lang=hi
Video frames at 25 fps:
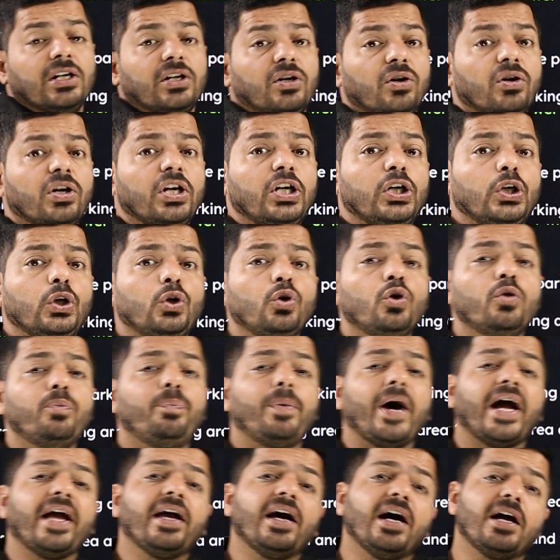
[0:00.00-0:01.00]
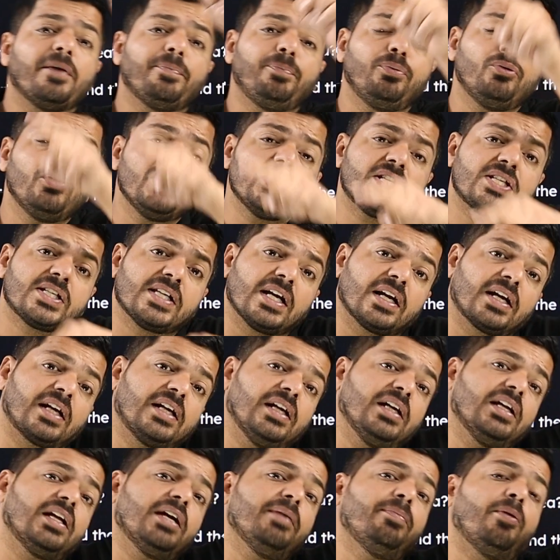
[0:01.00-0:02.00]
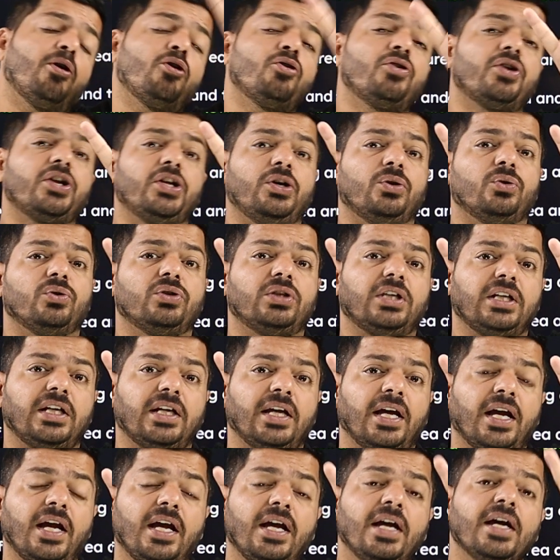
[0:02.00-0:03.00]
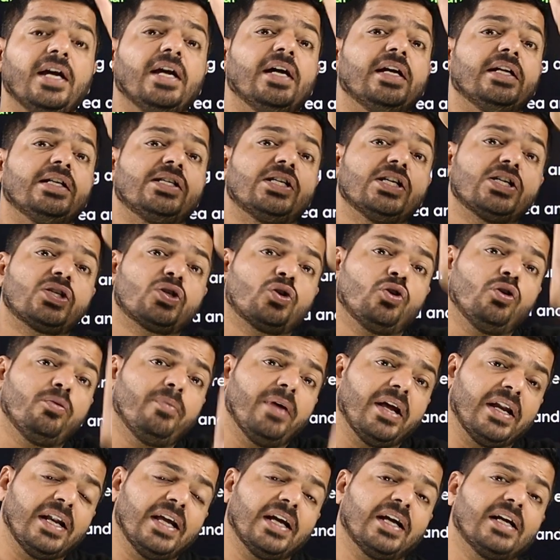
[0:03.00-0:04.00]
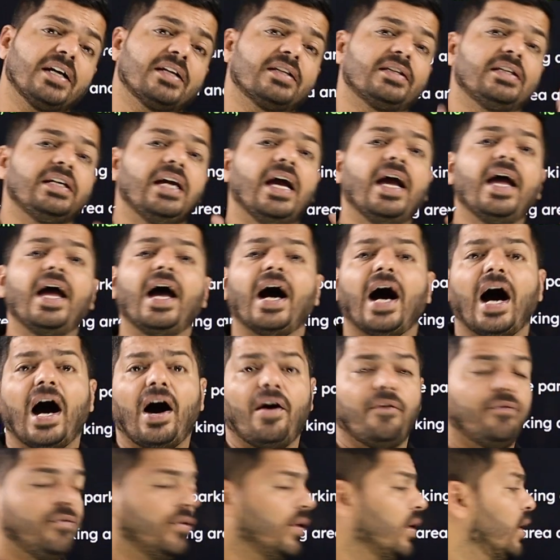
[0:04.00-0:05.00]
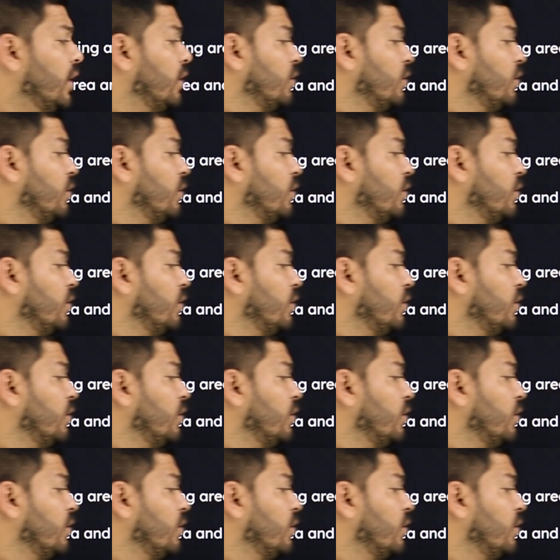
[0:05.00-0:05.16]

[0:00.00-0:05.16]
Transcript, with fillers: क्योंकि टू पाई आर पूरे सर्कल की बाउंड्री होती है जिसको मैंने कर दिया है हाफ